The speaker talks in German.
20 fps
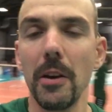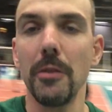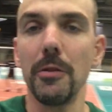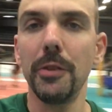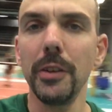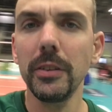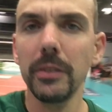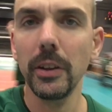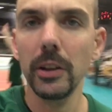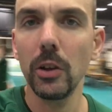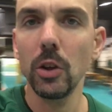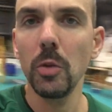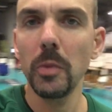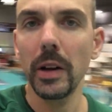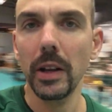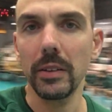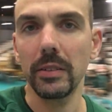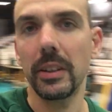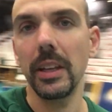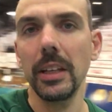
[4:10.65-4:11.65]
Wissen über
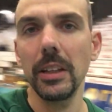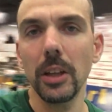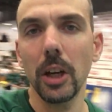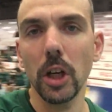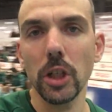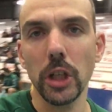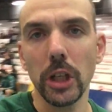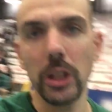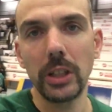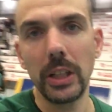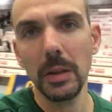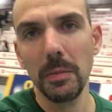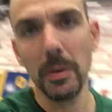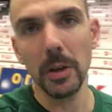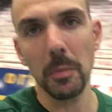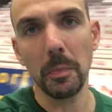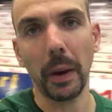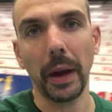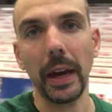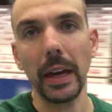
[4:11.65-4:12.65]
das gegnerische Team
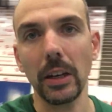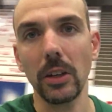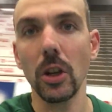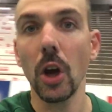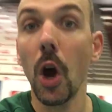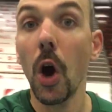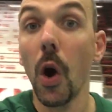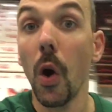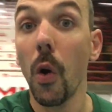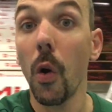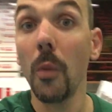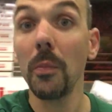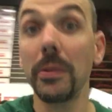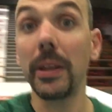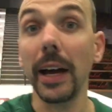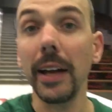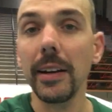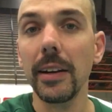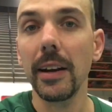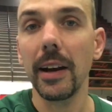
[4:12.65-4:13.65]
mitbringt, um
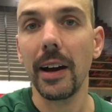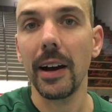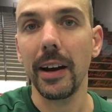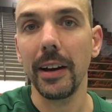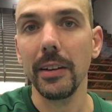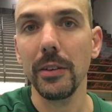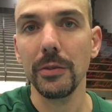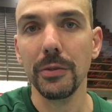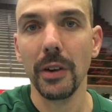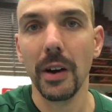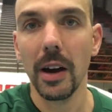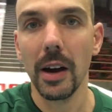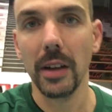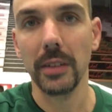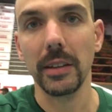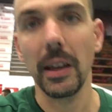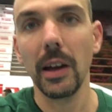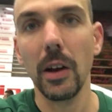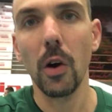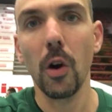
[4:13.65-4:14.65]
dann einfach
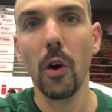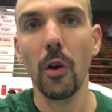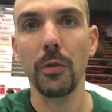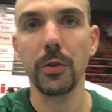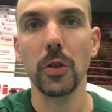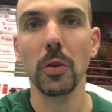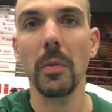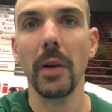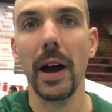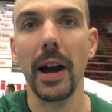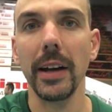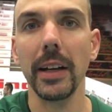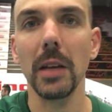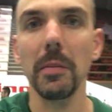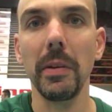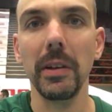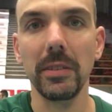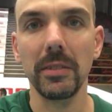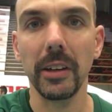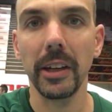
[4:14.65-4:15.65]
darauf schon mal
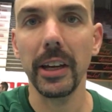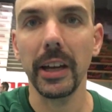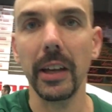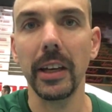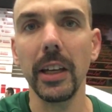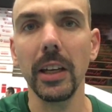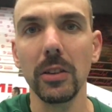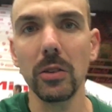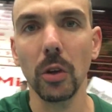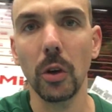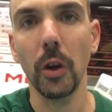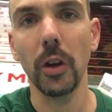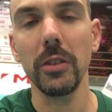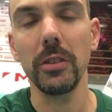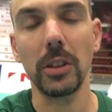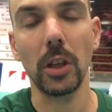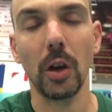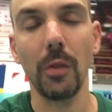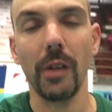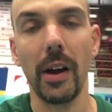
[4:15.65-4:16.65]
angemessen reagieren zu können,
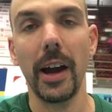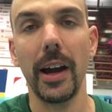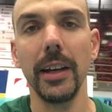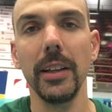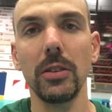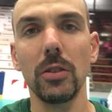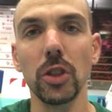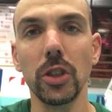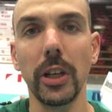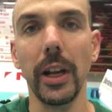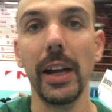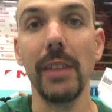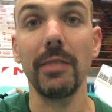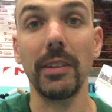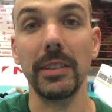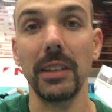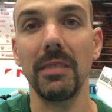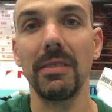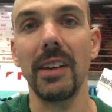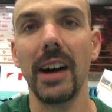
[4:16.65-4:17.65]
sich darauf einzustellen,
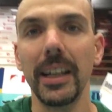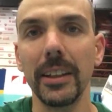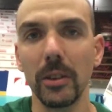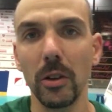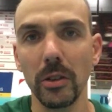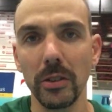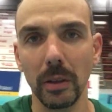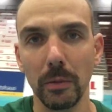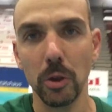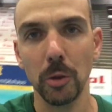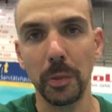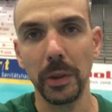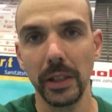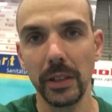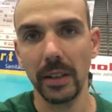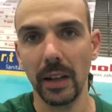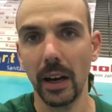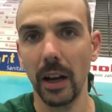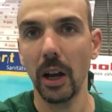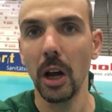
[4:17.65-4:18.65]
was erwartet uns am
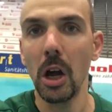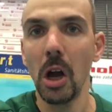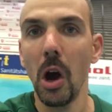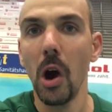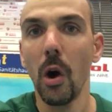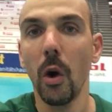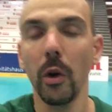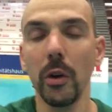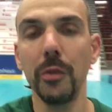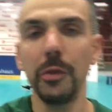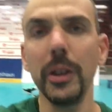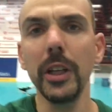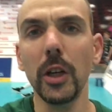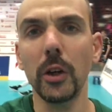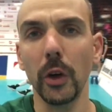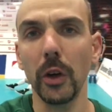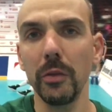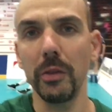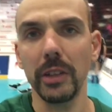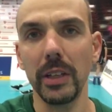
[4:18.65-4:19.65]
Spieltag und wie
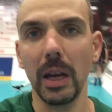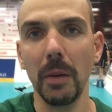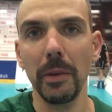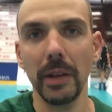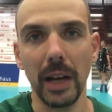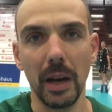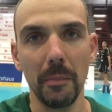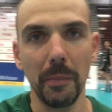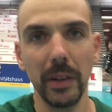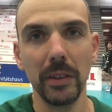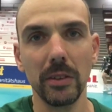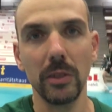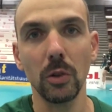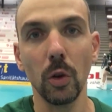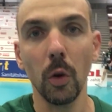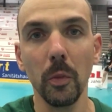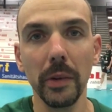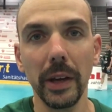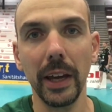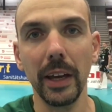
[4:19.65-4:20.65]
können wir damit am besten
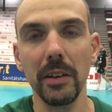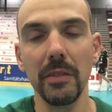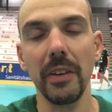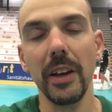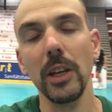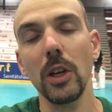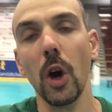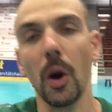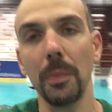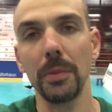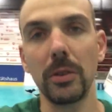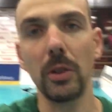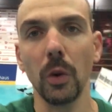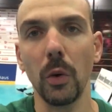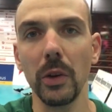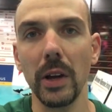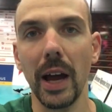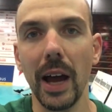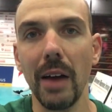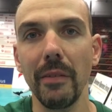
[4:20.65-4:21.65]
umgehen, welche
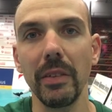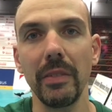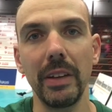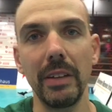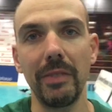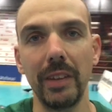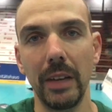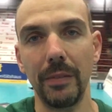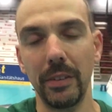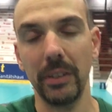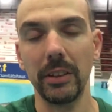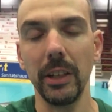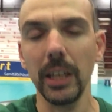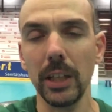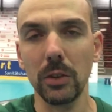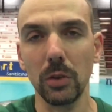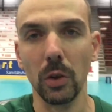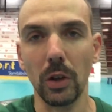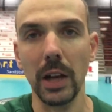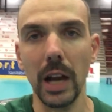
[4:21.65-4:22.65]
Optionen haben wir, wenn vielleicht etwas
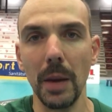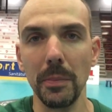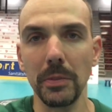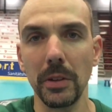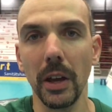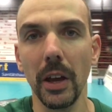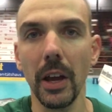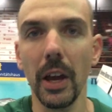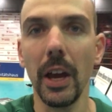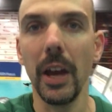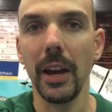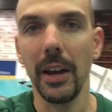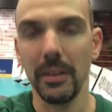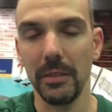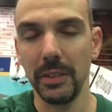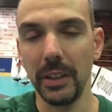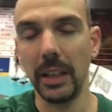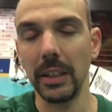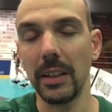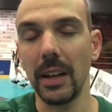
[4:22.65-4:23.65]
nicht so klappt,
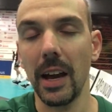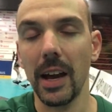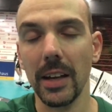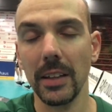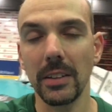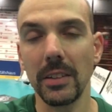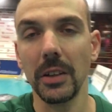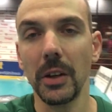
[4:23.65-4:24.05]
wie gedacht.